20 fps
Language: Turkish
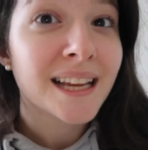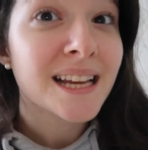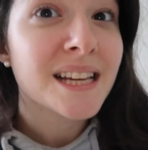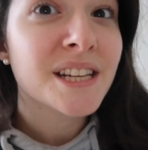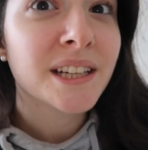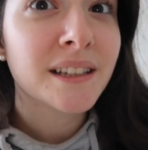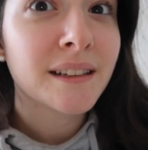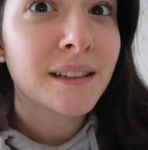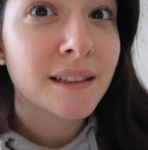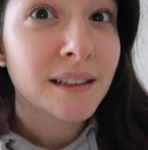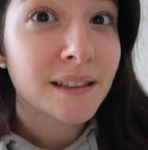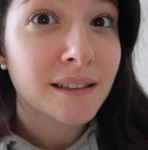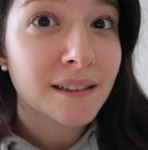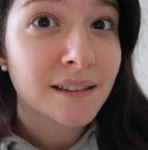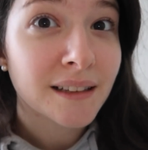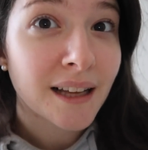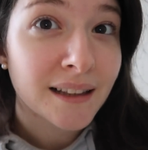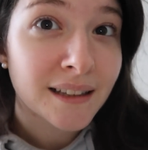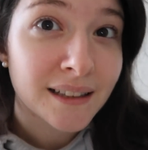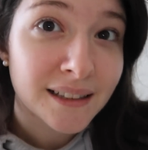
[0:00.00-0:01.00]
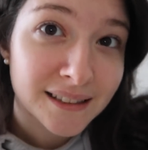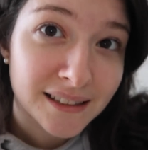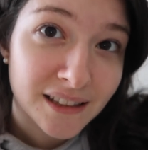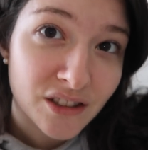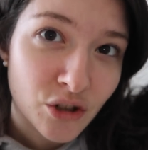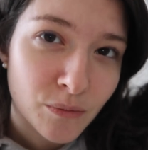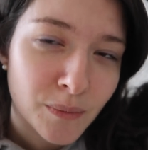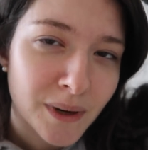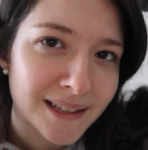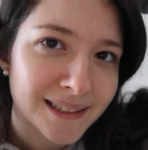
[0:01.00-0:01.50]
Ne işe yaradıklarından da
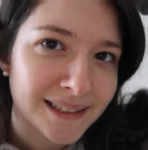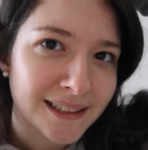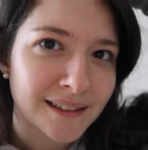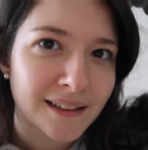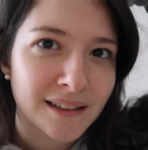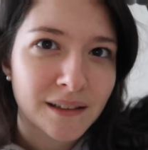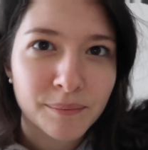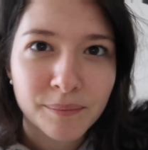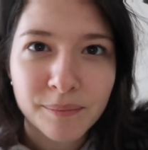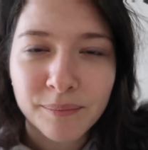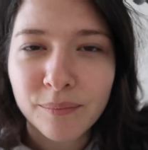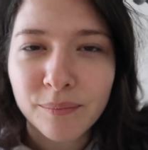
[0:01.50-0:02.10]
kısaca bahsederim.